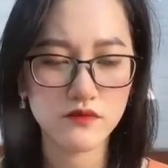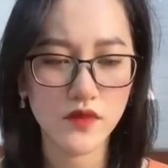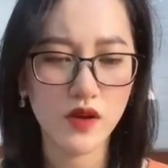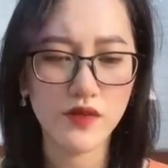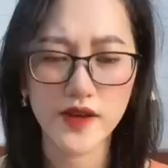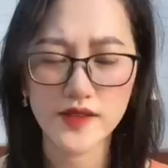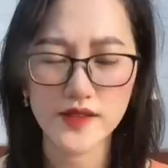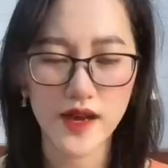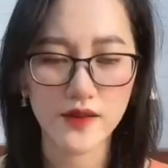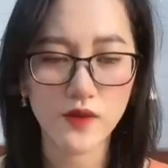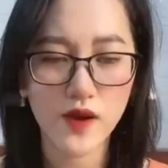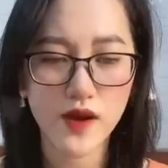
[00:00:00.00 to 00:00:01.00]
Ở đây
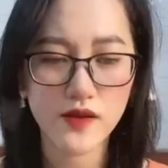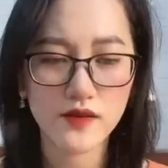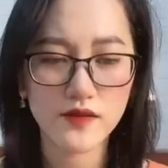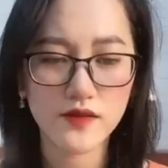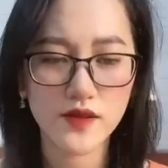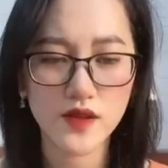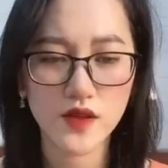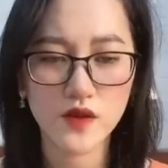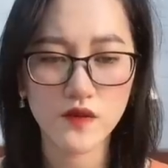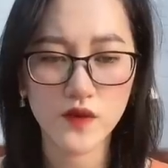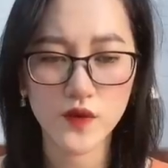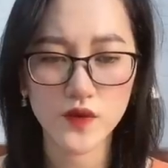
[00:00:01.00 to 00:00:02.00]
chán quá
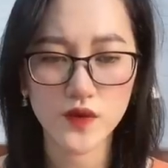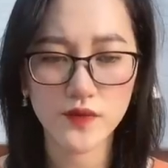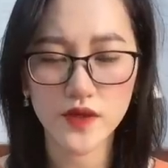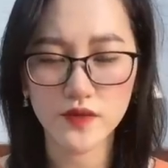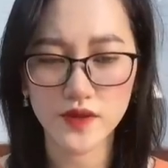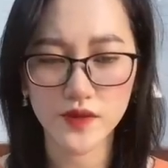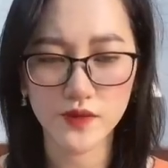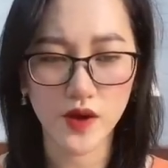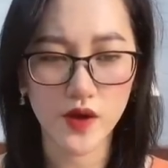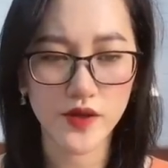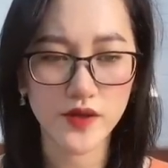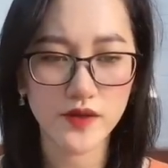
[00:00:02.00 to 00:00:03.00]
Phù Dung yêu xìu
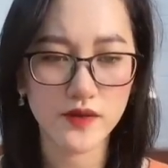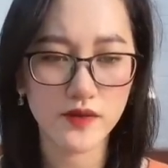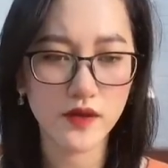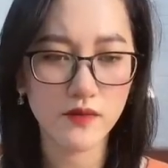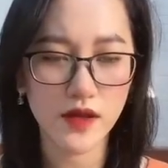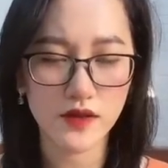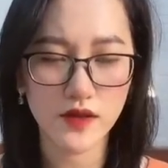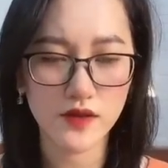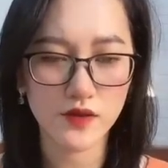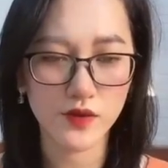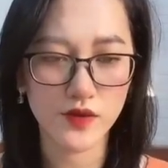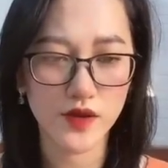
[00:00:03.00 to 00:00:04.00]
nói Gương mặt đầy
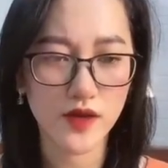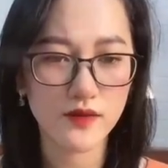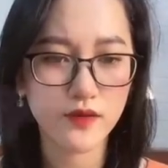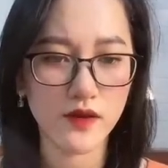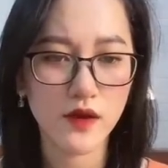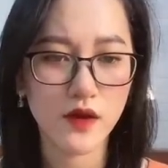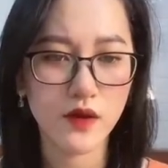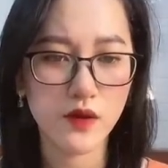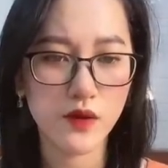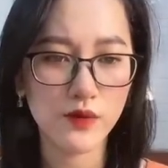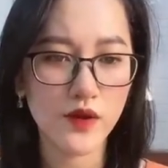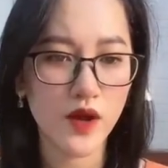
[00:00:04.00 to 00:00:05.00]
tủi thân
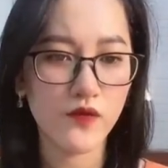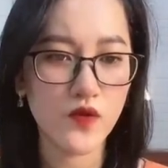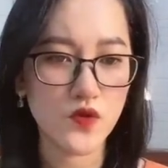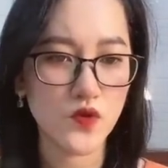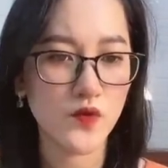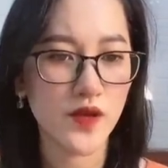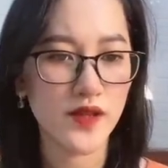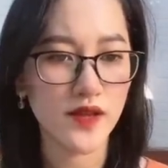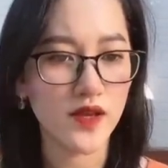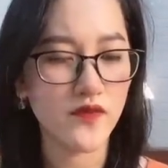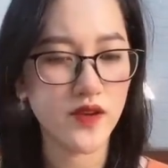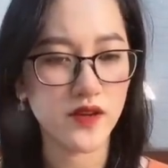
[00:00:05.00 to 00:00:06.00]
Lúc đầu Phù Dung nghe
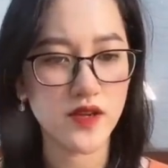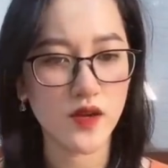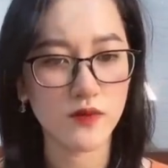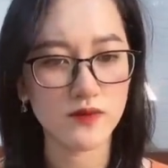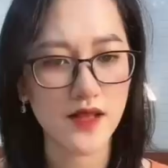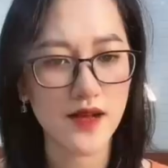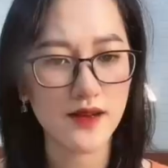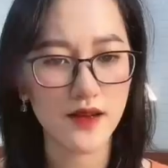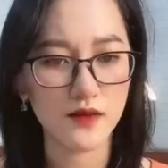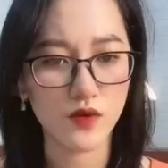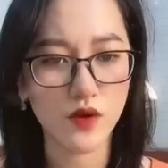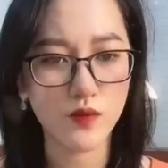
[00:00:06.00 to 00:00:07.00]
thấy việc đi công tác
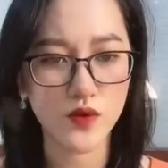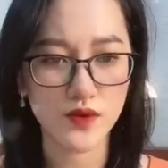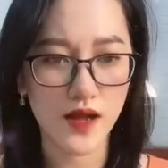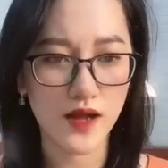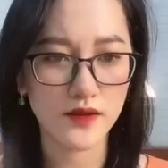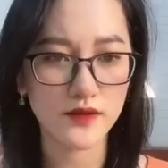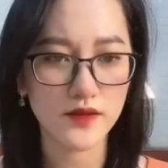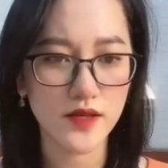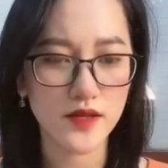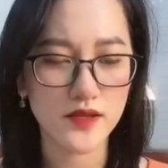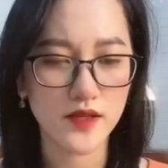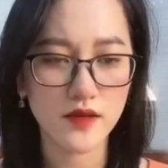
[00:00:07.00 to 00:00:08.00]
Hàn Quốc một tháng
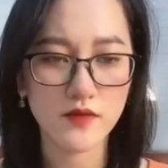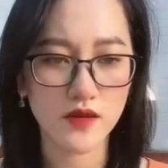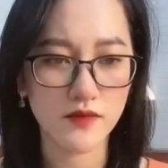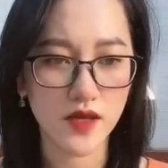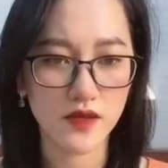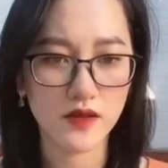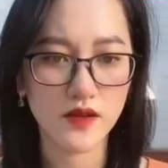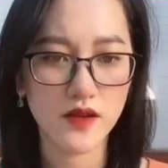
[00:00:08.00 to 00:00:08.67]
thì rất bực mình